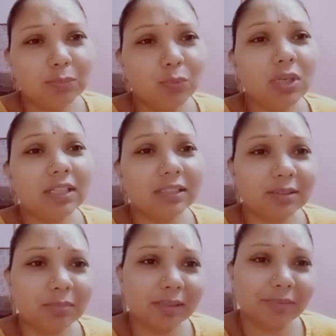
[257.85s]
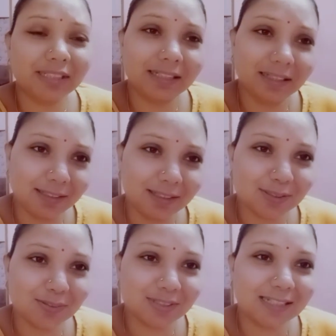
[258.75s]
मुंह का टेस्ट मतलब कितना गंदा
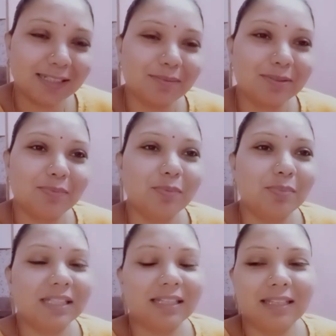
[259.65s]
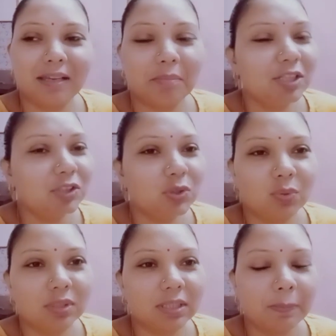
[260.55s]
सा हो जाता आप सबको पता ही है मैंने
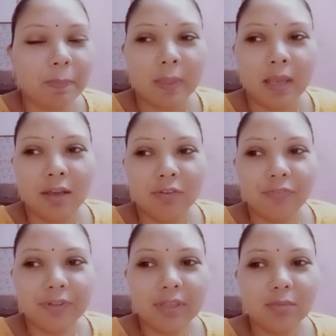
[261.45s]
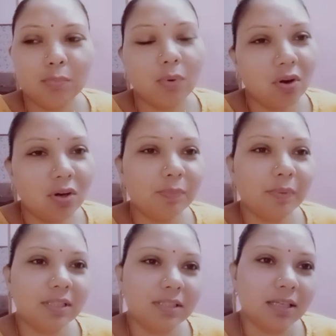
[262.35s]
छोड़ दी फिर बहुत
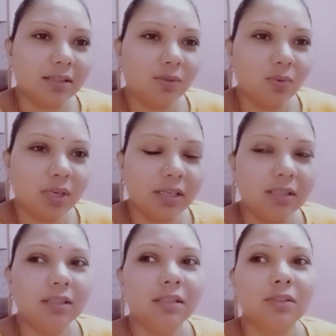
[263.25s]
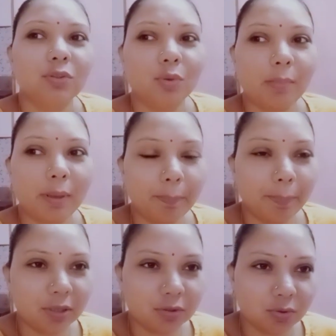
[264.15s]
परेशानी हो गई तो मैं
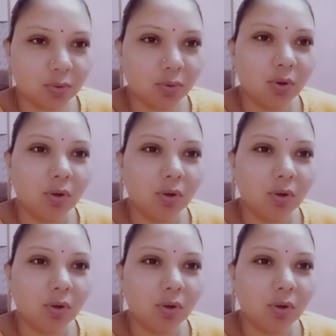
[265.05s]
परसों